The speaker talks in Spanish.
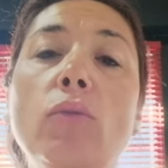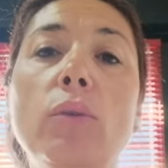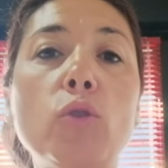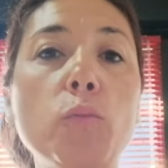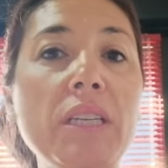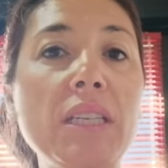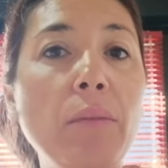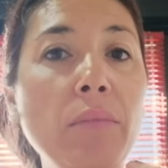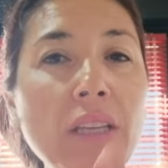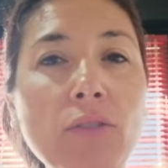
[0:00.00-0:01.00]
nuevos
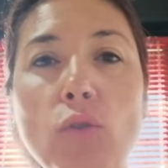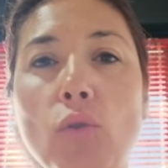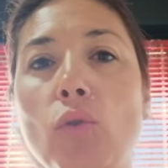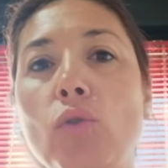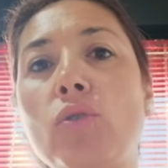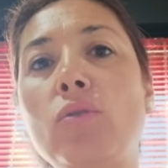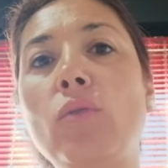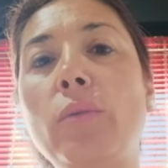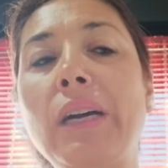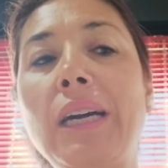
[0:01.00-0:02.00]
pensamientos,
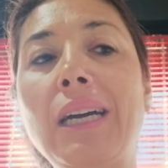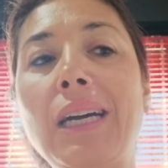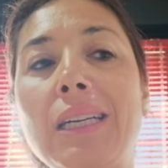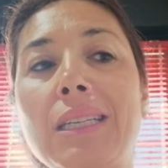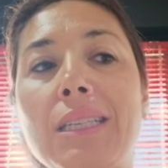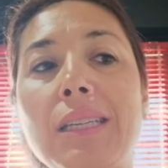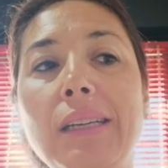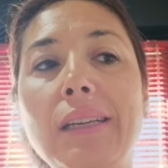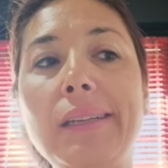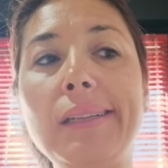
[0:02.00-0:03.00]
nuevas
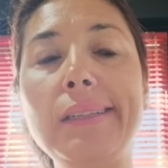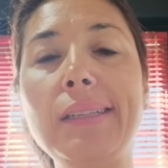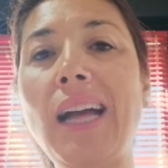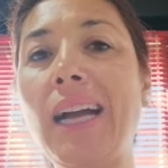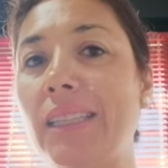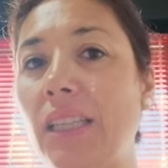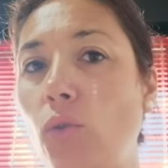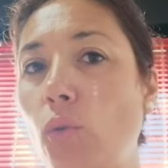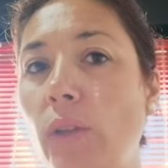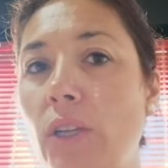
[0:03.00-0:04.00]

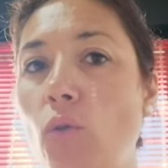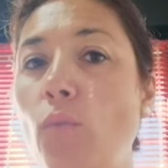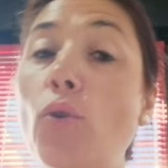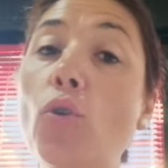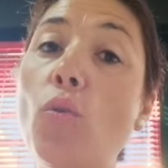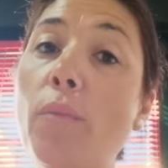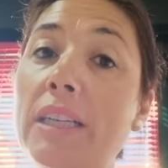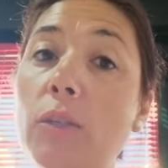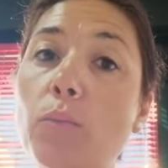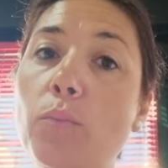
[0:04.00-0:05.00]
actitudes un poco
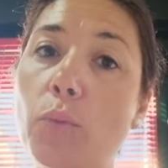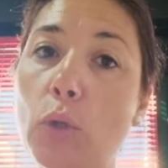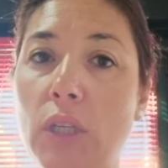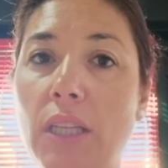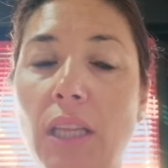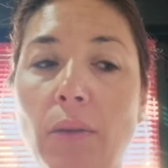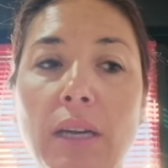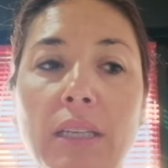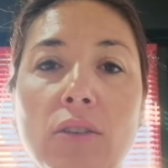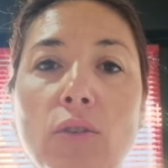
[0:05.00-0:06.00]
más
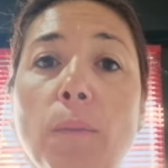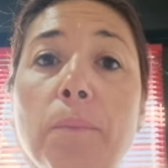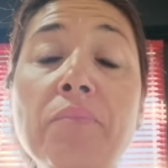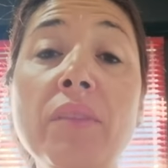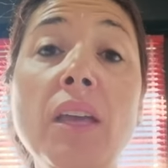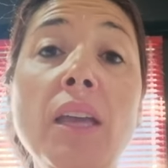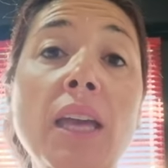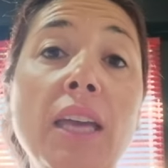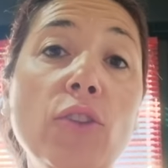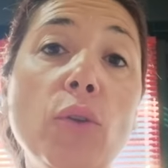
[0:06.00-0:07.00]
positivas, ¿no?
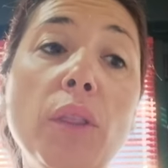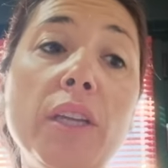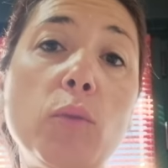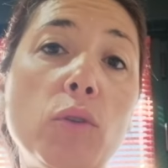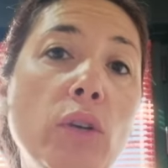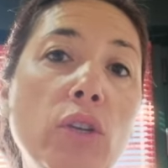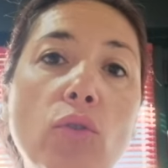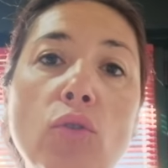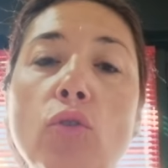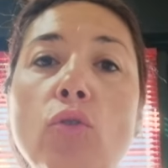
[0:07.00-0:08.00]
Entonces, pues
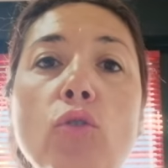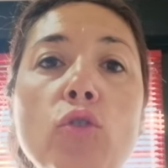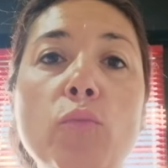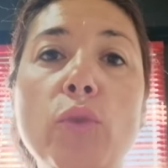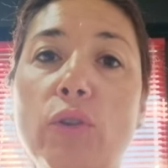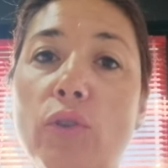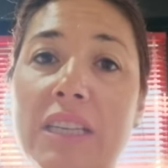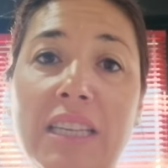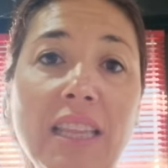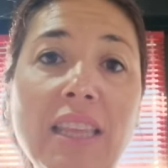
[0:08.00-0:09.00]
bueno, no os puedo
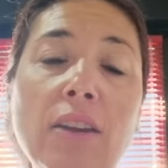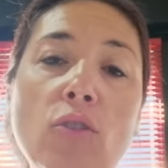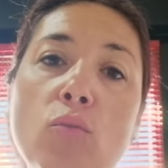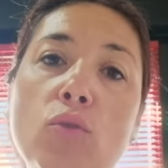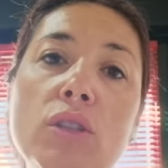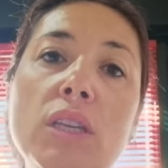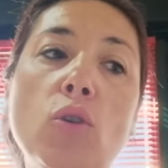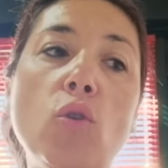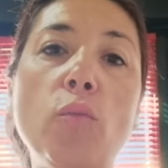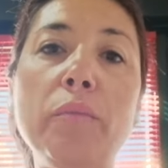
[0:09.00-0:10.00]
enseñar, como os
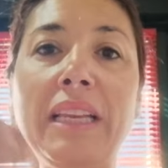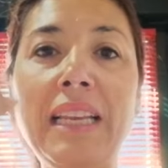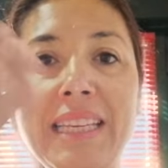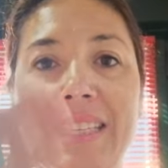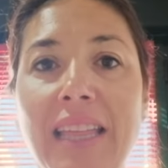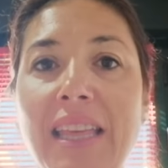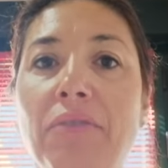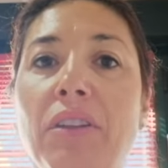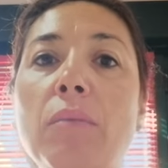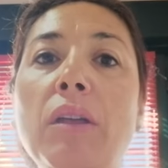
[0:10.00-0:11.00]
digo, mi lista de
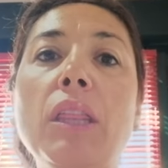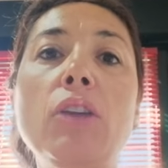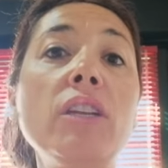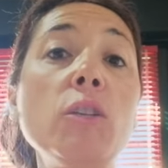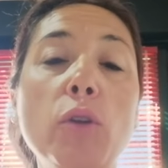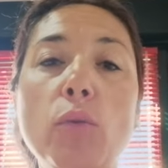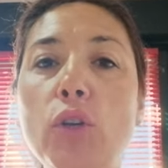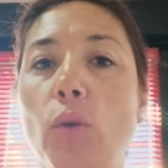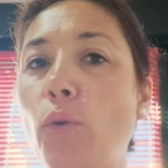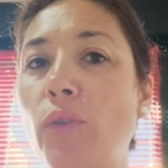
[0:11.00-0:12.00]
afirmaciones, pero
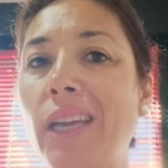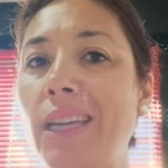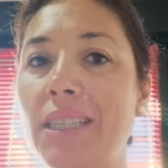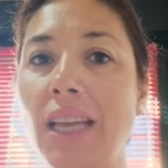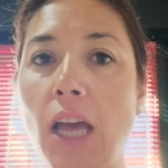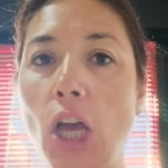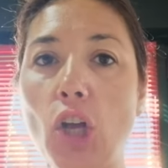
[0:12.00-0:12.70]
bueno, podéis